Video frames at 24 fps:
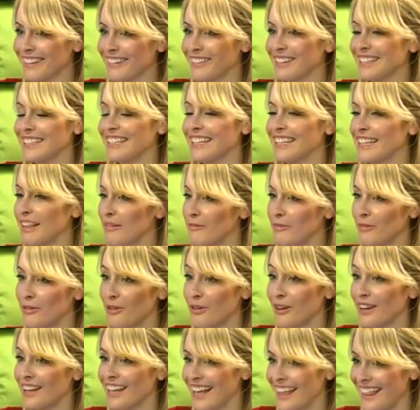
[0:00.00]
Es que
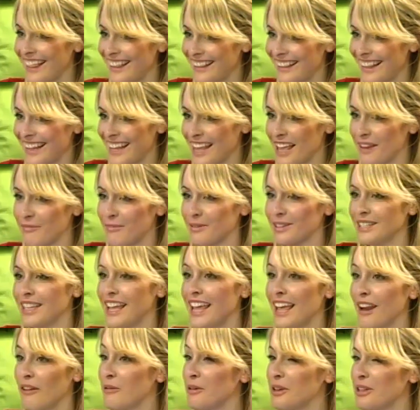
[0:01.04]
tampoco quería detallar por si
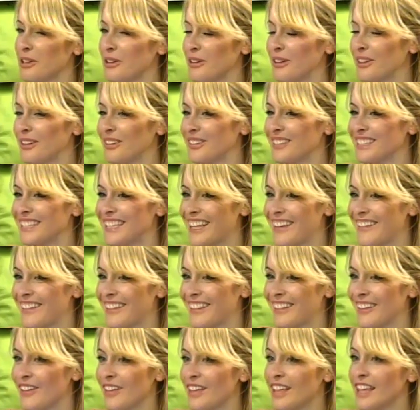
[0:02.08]
hay algún niño que nos está
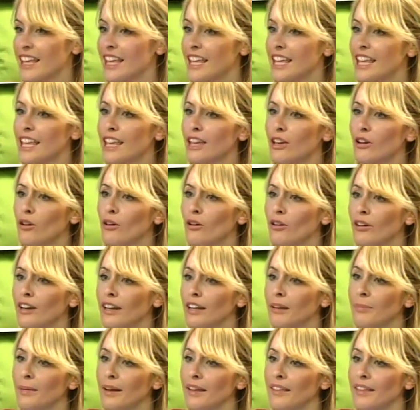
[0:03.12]
viendo. Y coge
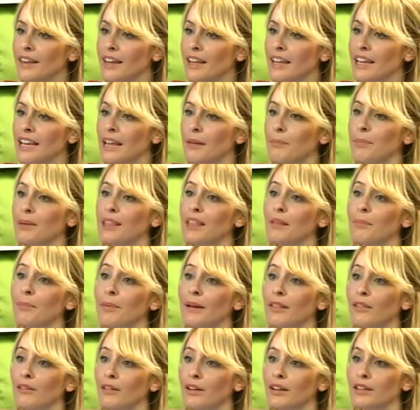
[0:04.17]
el padre y le pide
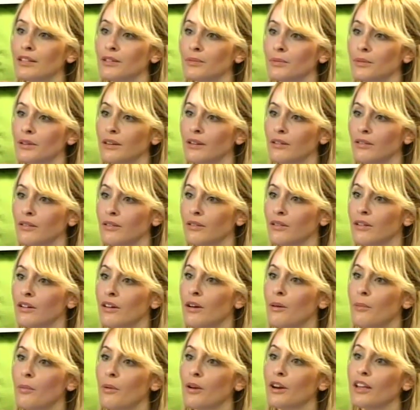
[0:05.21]
perdón a su hijo
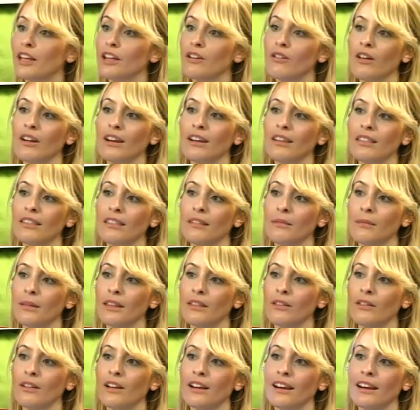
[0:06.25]
porque no ha
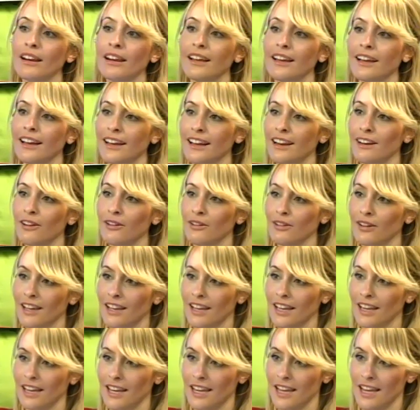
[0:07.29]
recibido el regalo que
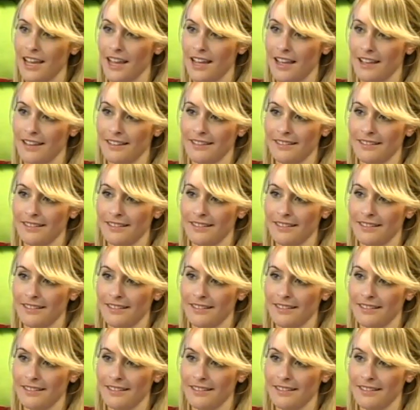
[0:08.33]
quería.